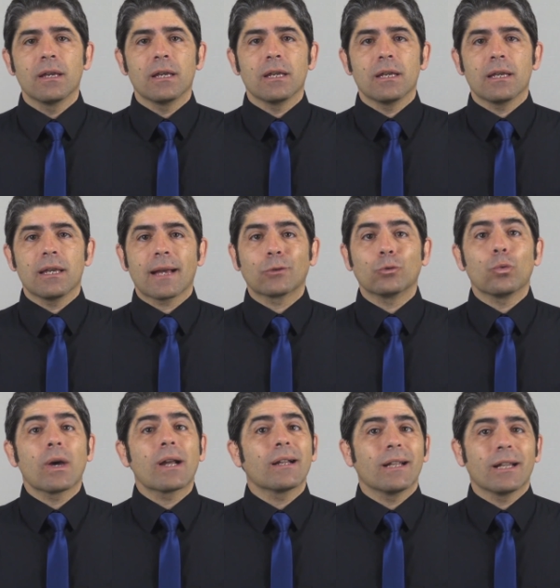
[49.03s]
y
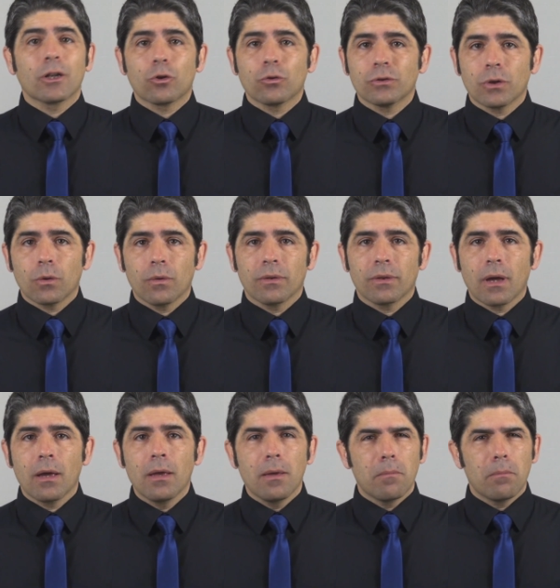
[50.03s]
actuar en
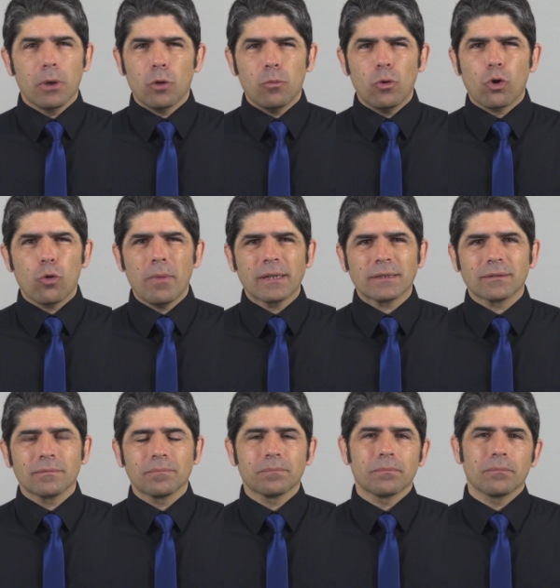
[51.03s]
consecuencia, pero poco más.